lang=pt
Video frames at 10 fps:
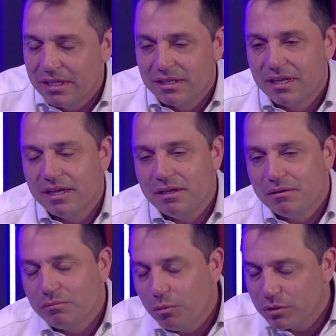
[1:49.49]
né?
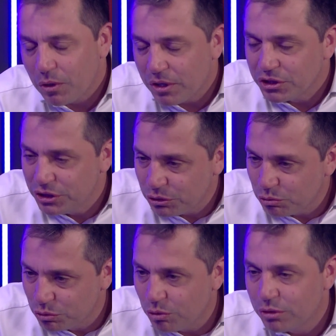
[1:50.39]
montar um agente
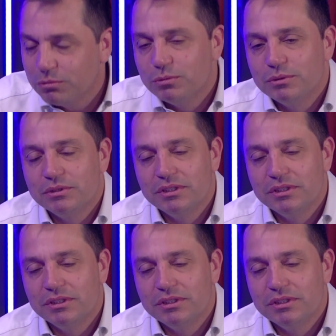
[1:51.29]
autônomo.